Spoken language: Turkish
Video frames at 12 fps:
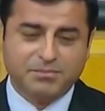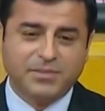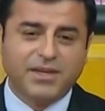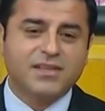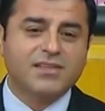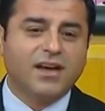
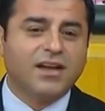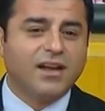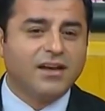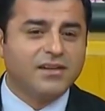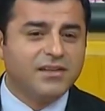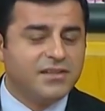Biraz
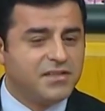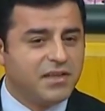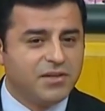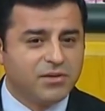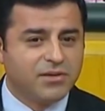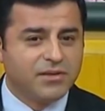ahlaklı
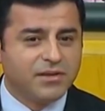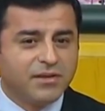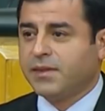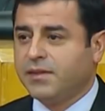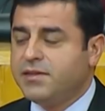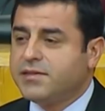ilkeli olun
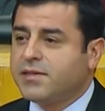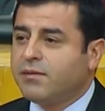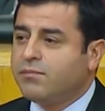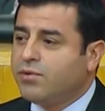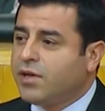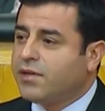ya.
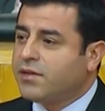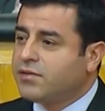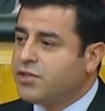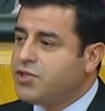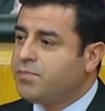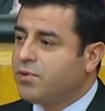İnsan bu
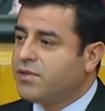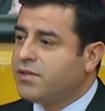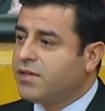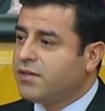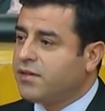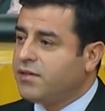kadar dış
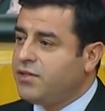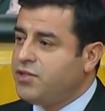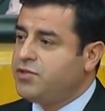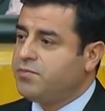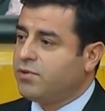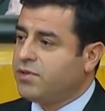politikada,
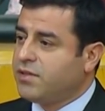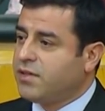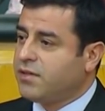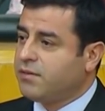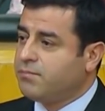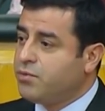iç
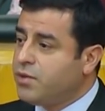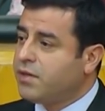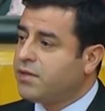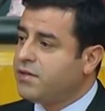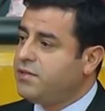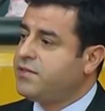politikada bu
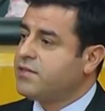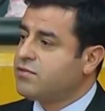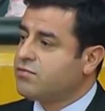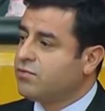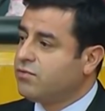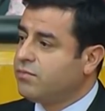kadar
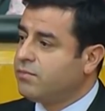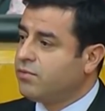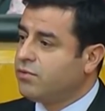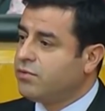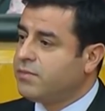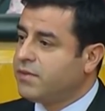ilkesiz olur,
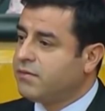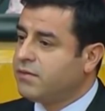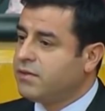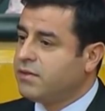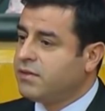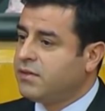olur mu ya?
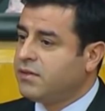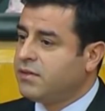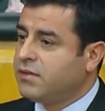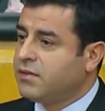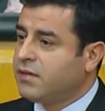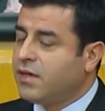
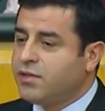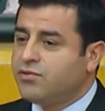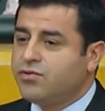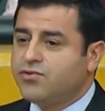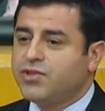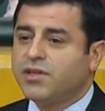Hani
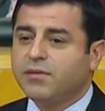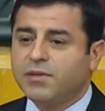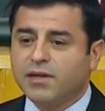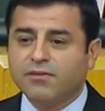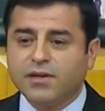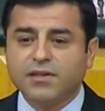Kürtçe'de
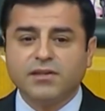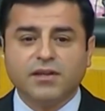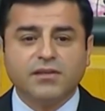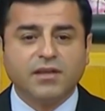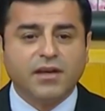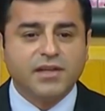bir laf var
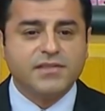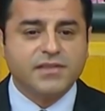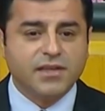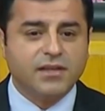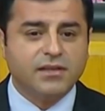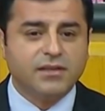diyor,
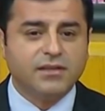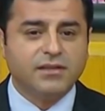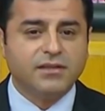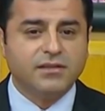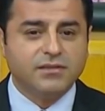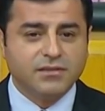naneseli,
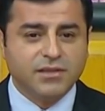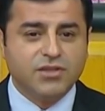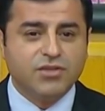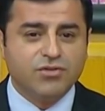iki